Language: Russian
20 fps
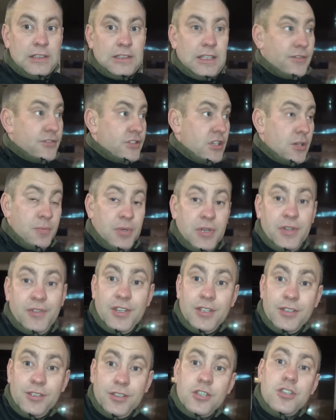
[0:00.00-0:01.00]
Так, всем
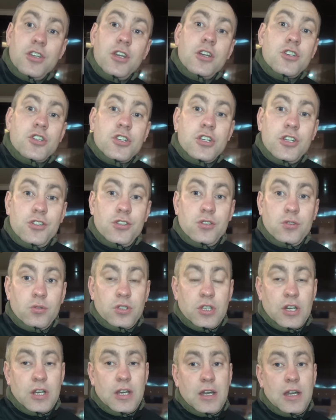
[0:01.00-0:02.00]
привет, сейчас 6
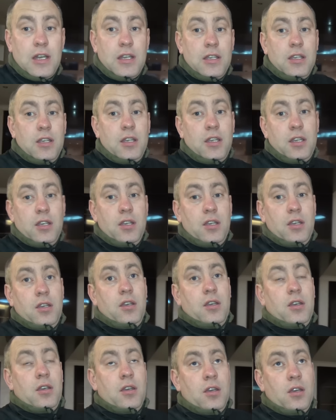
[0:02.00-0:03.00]
утра
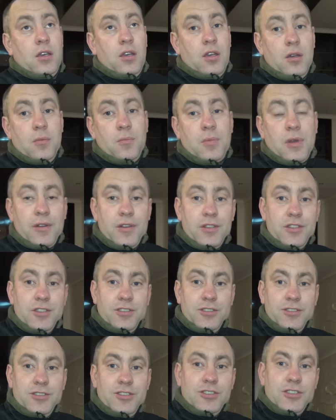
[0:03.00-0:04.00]
и
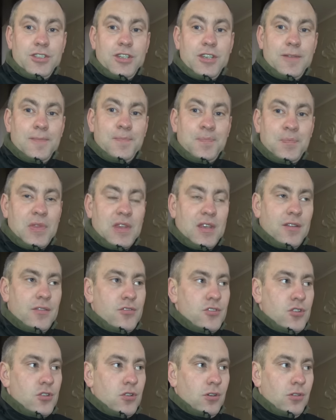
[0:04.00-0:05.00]
проводил детей
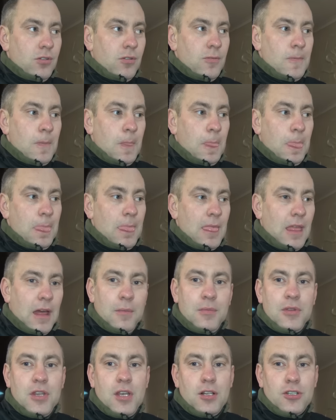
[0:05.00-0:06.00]
в школу,
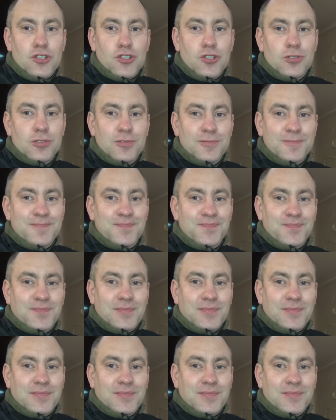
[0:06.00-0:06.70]
обнял жену